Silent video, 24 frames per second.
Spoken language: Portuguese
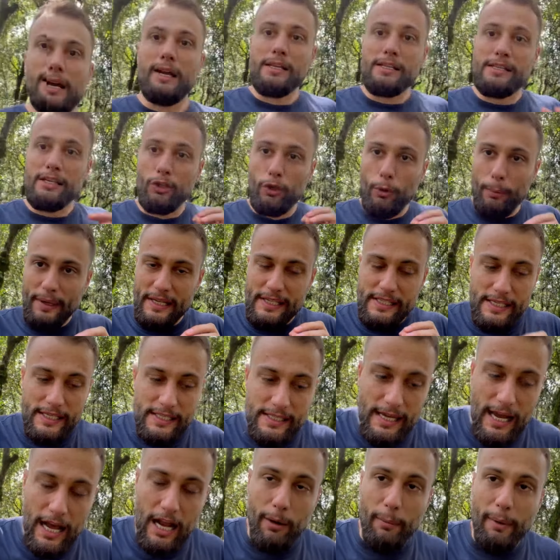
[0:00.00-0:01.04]
Se tu
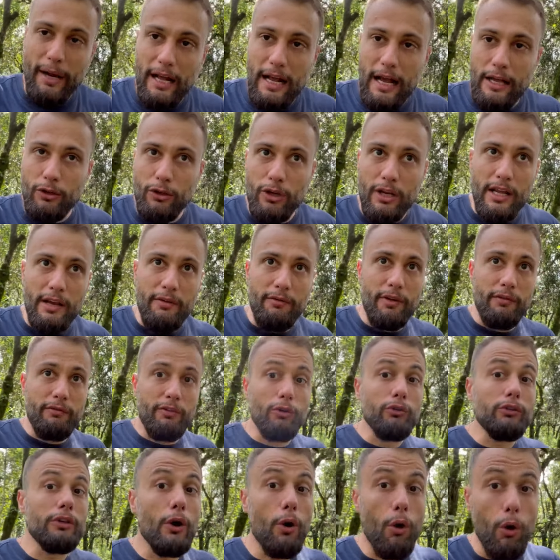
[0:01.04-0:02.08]
pesquisar no Mercado Livre, vão
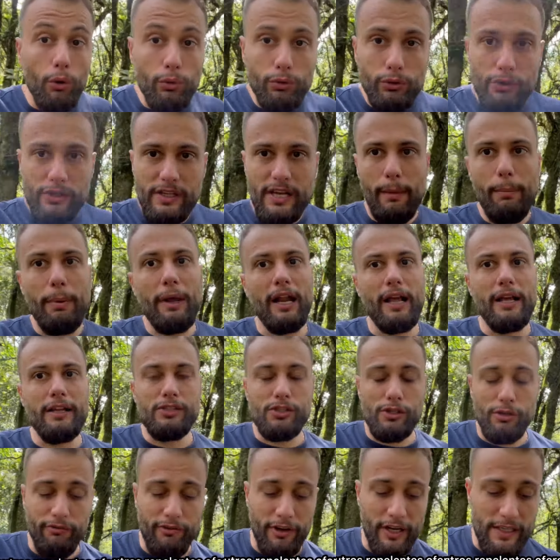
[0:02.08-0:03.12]
ter outros repelentes
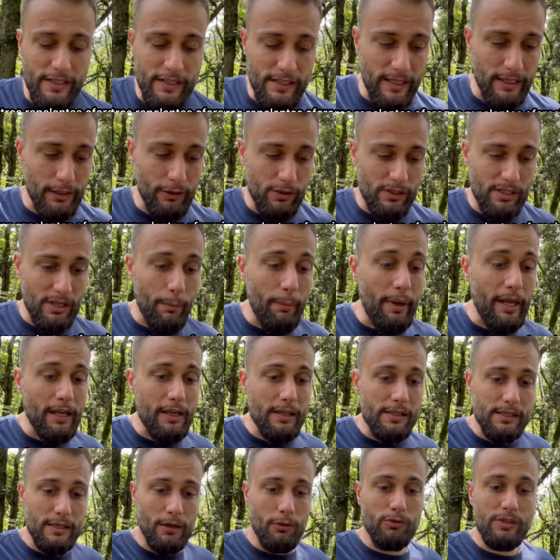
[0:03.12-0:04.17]
oferecidos também, que
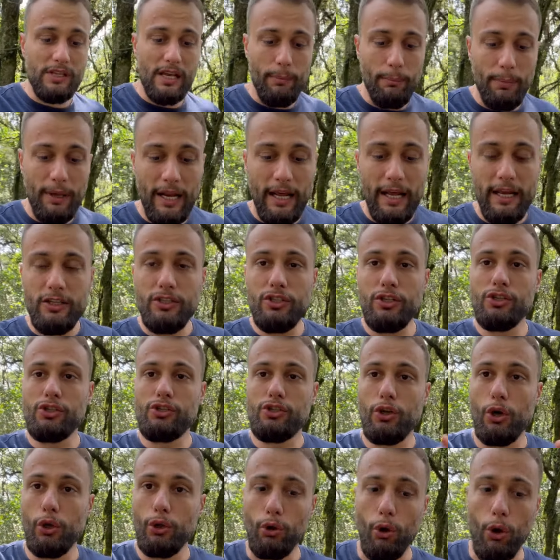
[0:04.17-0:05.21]
são os repelentes de
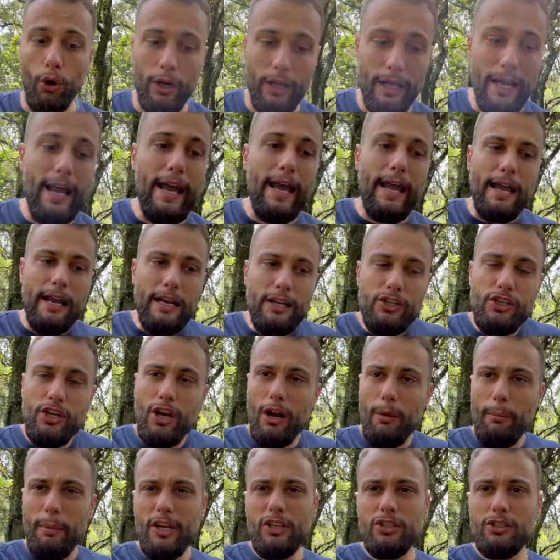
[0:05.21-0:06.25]
odor. Eles
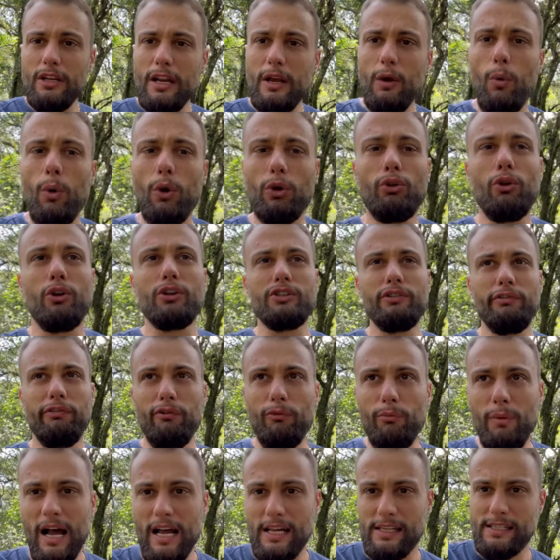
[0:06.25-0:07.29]
geralmente têm um odor de
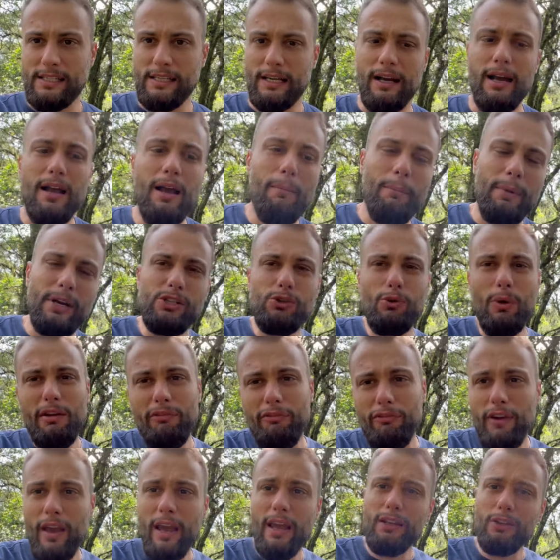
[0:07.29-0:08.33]
fumaça, mas o
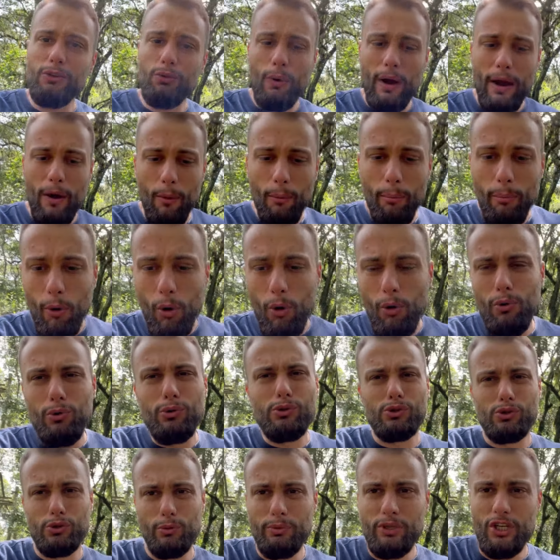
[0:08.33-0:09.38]
efeito é um pouco
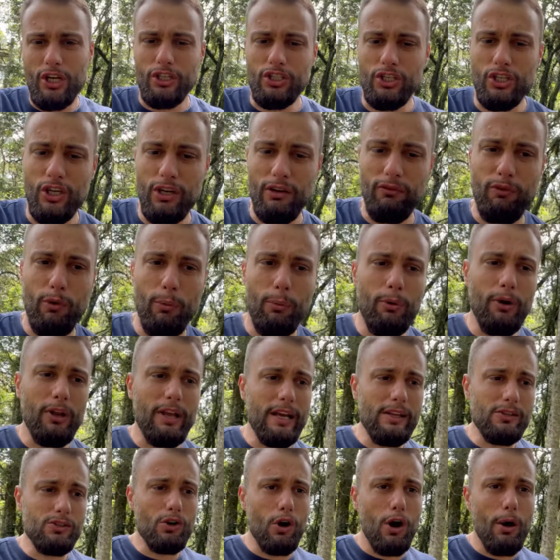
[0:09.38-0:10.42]
subjetivo, porque
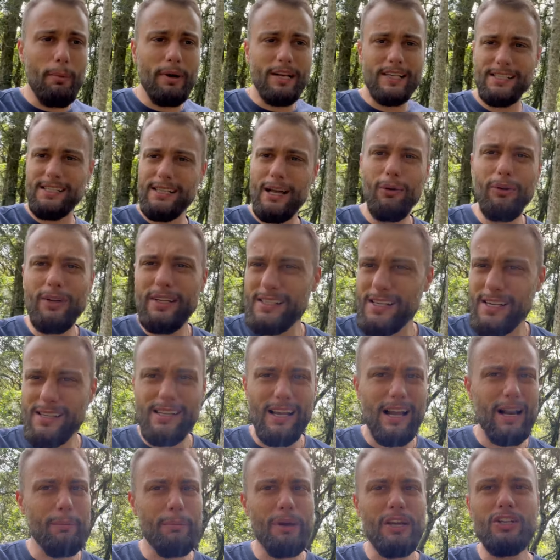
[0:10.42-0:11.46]
as cobras não
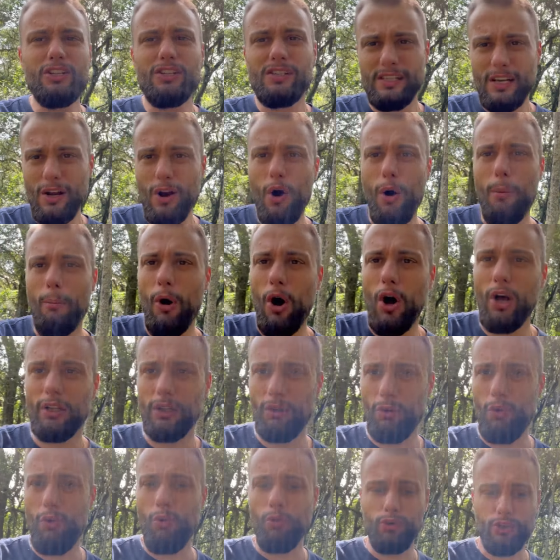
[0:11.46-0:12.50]
necessariamente se
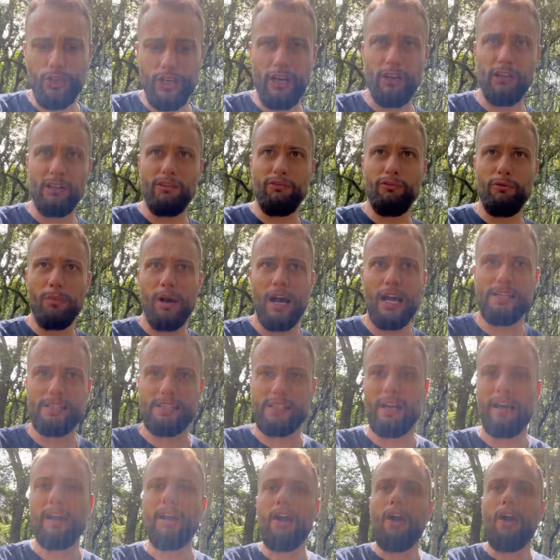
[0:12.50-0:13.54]
incomodam com o cheiro da fumaça.